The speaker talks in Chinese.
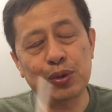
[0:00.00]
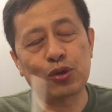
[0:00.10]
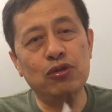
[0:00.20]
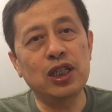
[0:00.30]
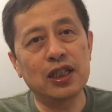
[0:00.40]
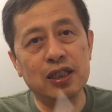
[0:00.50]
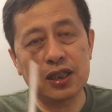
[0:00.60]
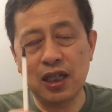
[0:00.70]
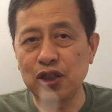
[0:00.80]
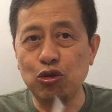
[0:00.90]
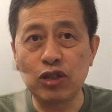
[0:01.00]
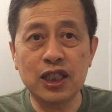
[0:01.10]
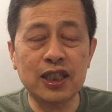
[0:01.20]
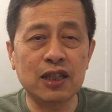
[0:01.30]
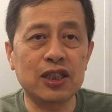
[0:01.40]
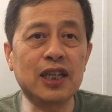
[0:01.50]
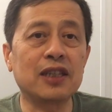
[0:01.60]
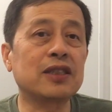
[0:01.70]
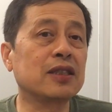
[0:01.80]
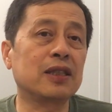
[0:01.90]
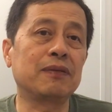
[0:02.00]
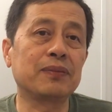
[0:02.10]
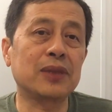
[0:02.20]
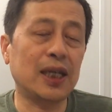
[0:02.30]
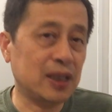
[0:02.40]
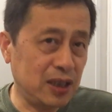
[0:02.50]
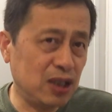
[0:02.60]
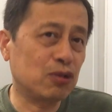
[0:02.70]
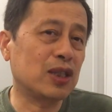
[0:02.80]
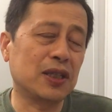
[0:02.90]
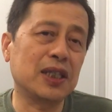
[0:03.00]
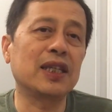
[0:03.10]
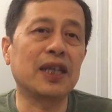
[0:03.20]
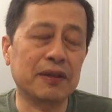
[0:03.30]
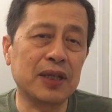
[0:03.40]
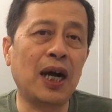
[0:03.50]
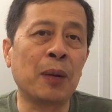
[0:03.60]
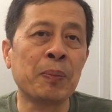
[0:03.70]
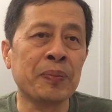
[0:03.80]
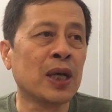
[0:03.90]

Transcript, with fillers: 不独立的人是很容易丧失良知的，大家记住到这一点啊。